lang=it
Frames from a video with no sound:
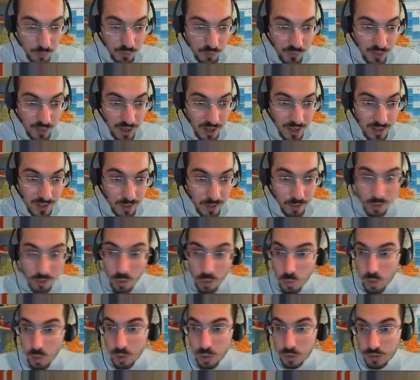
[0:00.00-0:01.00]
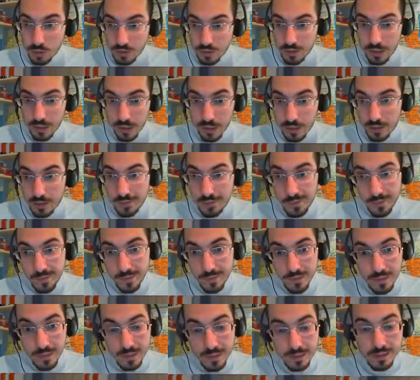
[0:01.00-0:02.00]
o Flying o Water.
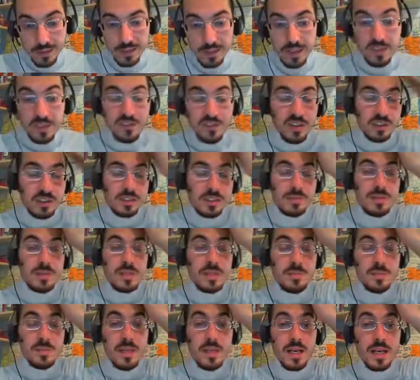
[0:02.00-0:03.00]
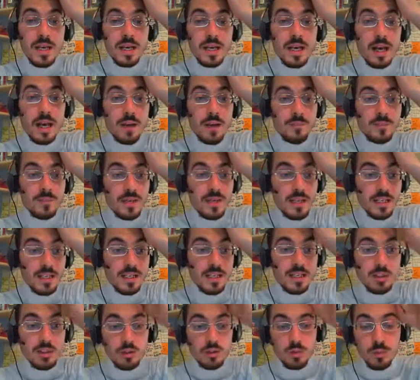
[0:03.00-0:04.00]
Eh, infatti mi spiega lì
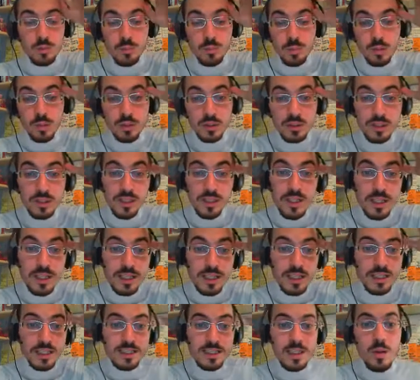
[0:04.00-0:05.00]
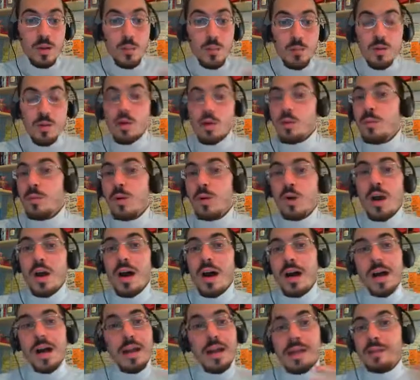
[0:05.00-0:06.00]
nel support che se un Pokémon
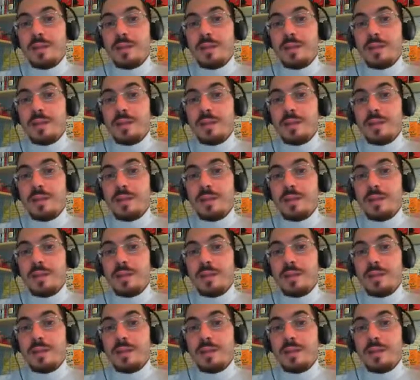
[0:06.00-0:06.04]
ha...